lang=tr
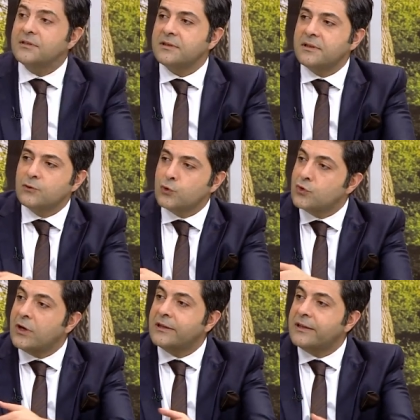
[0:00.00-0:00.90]
e,
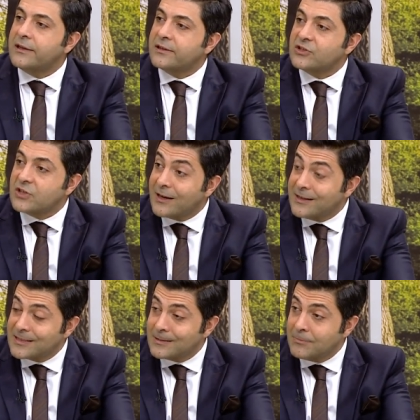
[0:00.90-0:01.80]
sütyenden taşan
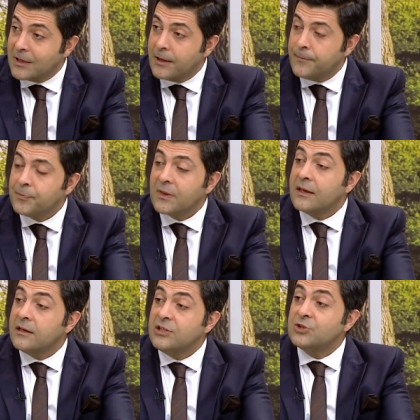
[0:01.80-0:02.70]
kısımlara,
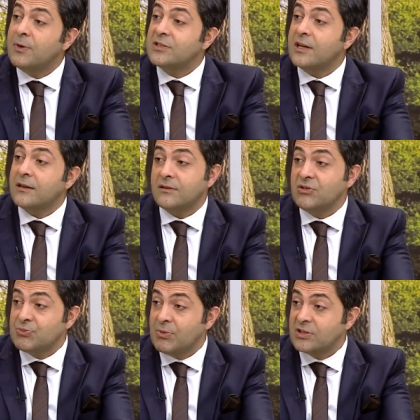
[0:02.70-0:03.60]
iç bacak,
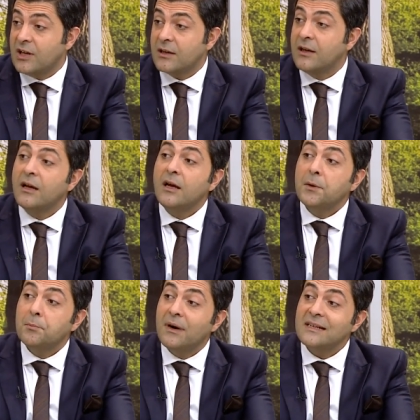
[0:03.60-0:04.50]
dış bacak,
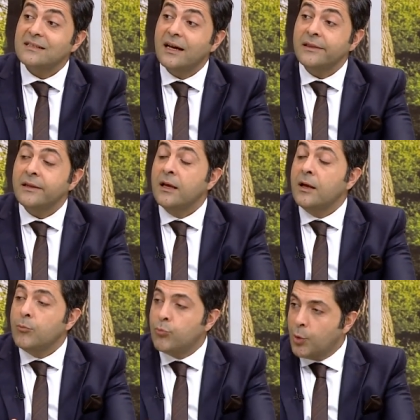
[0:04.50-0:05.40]
basen,
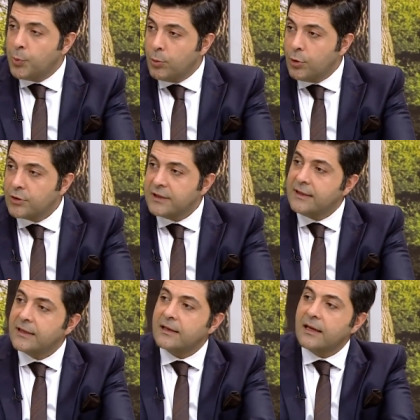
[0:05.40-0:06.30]
popo
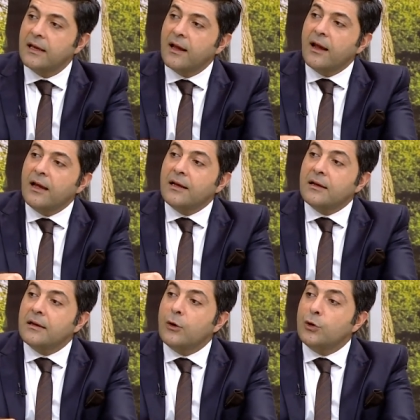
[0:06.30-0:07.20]
bölgelerine,
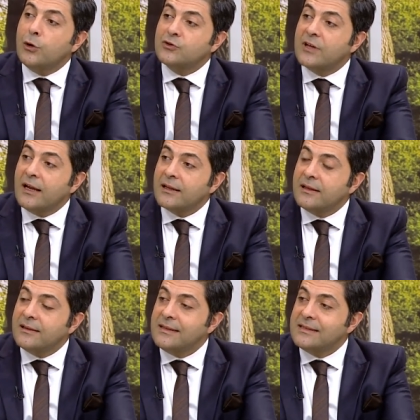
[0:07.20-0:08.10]
e,
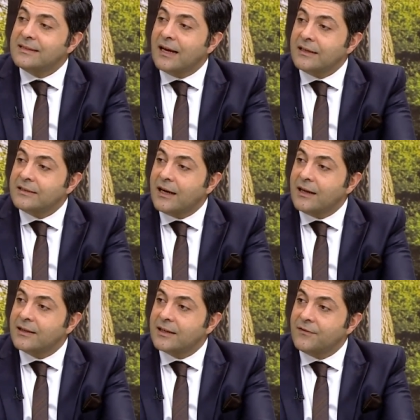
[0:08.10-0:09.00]
özellikle diz yan
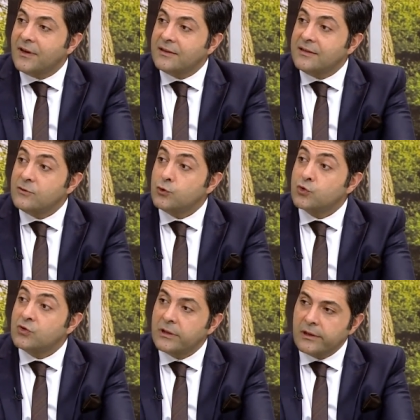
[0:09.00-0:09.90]
yağları ve diz
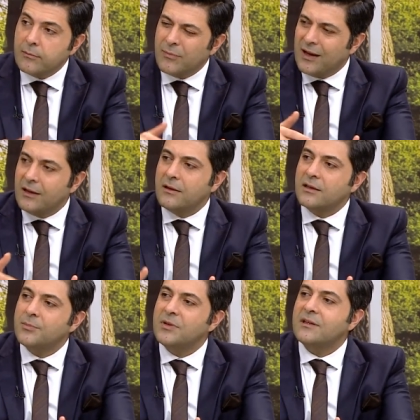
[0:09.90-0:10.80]
üstünde
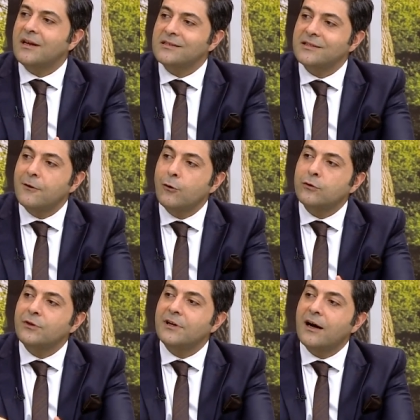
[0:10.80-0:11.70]
bayanlarda biriken
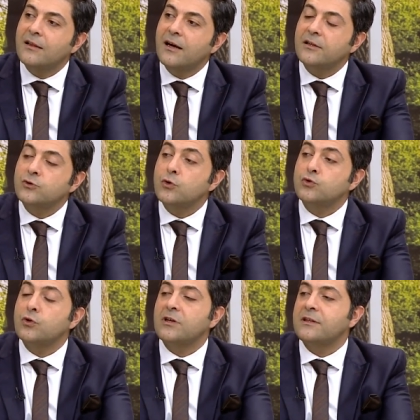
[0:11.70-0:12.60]
selülitli yağlarda çok
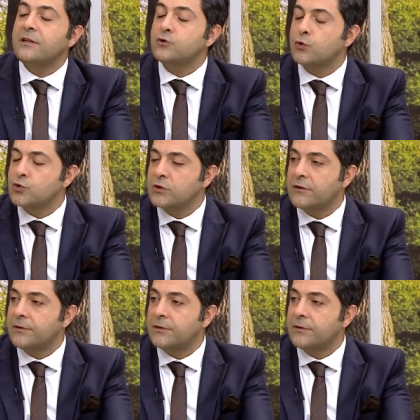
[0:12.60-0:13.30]
çok etkili Bacak sonuçlar var.